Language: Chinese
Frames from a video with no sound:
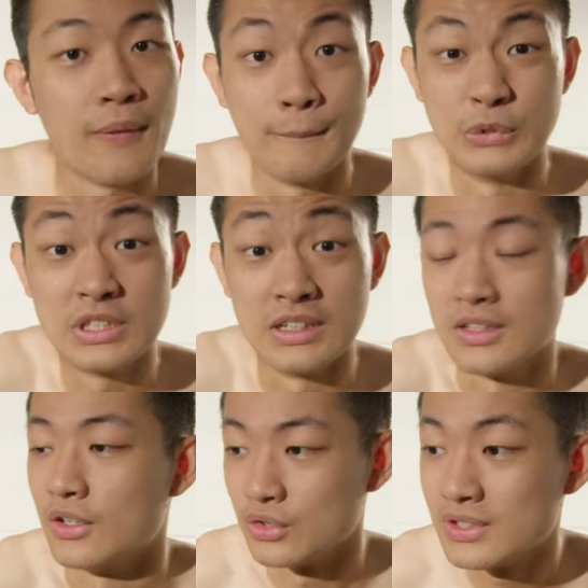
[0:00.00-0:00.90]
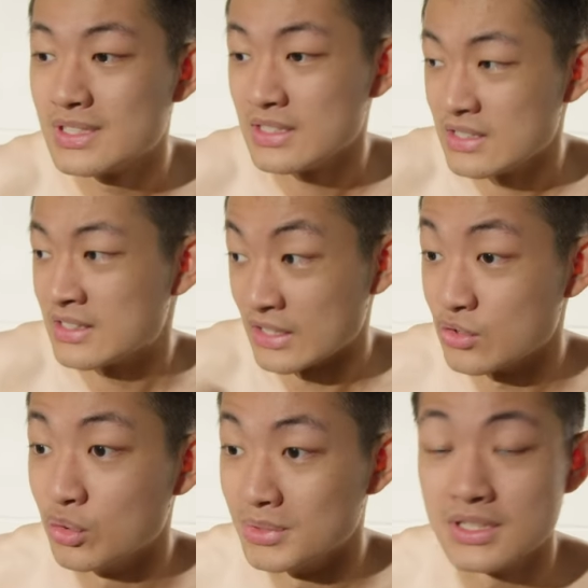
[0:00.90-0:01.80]
不是很好，就是感觉
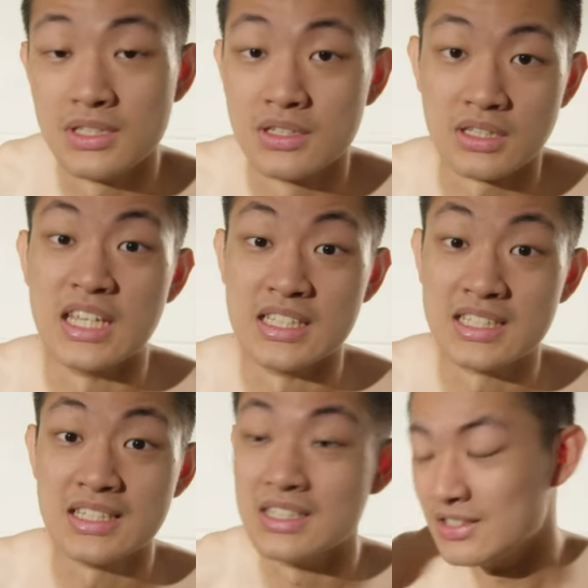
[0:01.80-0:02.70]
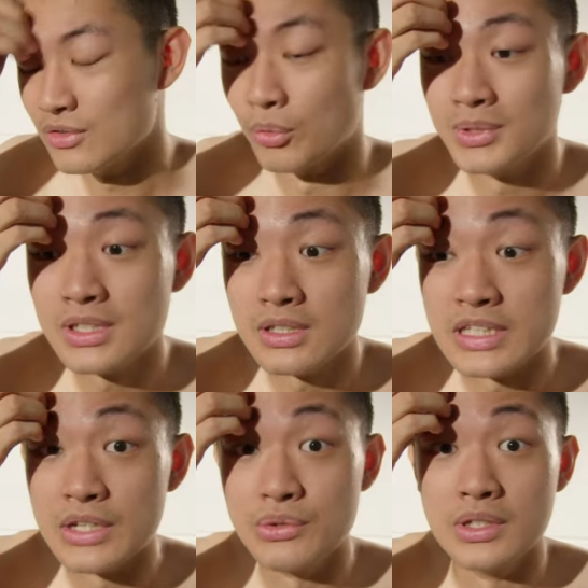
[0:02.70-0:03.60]
我们是演戏，我们是
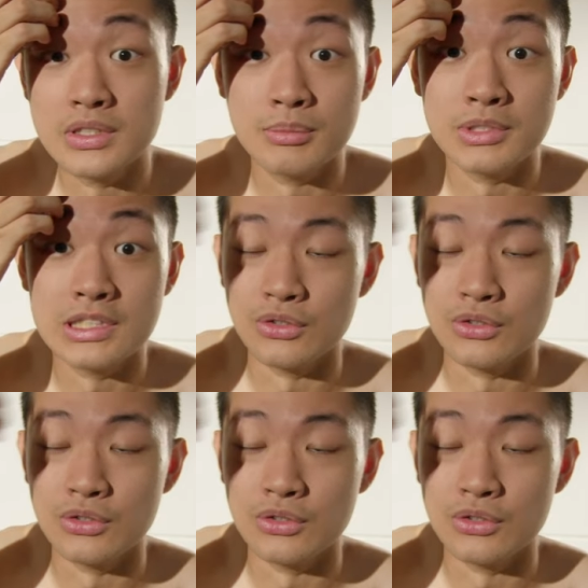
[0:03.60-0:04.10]
演员，是不是？